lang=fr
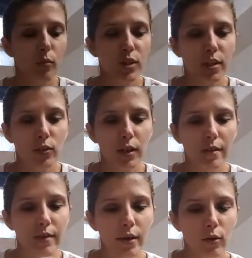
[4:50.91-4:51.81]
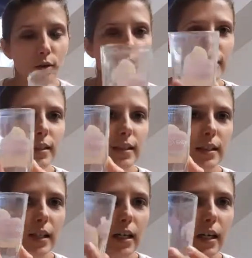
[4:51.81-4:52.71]
Moi, j'adore les verres Amoura euh,
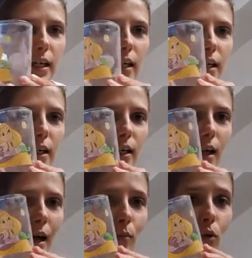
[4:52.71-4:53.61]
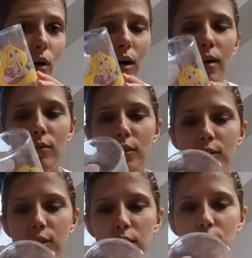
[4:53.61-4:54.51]
Amora, on va
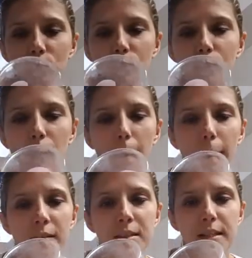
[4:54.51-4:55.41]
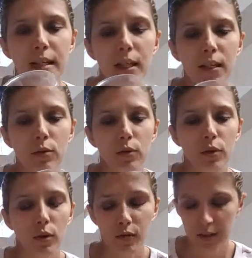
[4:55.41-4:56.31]
dire, euh, Disney. Donc,
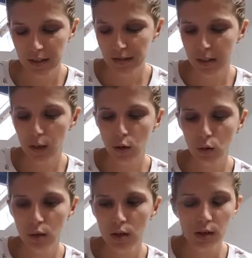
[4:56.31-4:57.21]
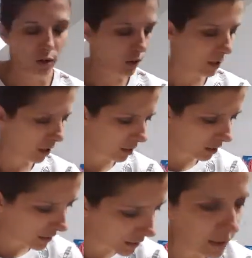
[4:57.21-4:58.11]
euh, en fait, ils faisaient un lot. Il y en
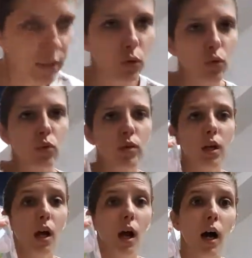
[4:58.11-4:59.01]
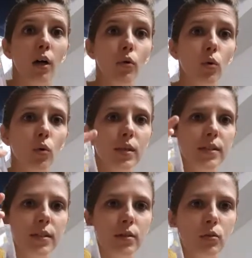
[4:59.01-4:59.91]
a 6 en tout. 1 euro
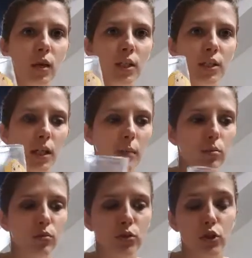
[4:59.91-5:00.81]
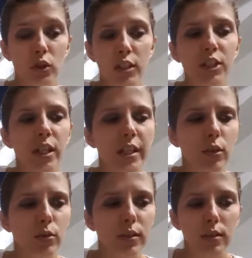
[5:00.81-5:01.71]
les 6. Donc là, j'ai réponse. J'en ai déjà
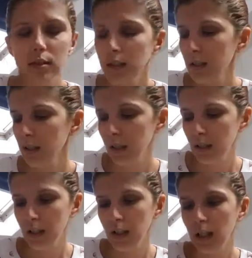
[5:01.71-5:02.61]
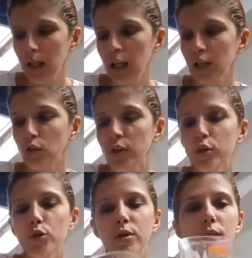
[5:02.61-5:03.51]
quelques-uns. Là, j'en
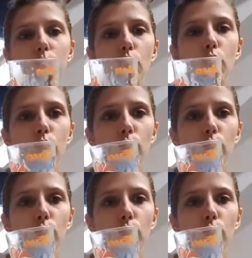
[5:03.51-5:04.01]
ai deux de Nemo.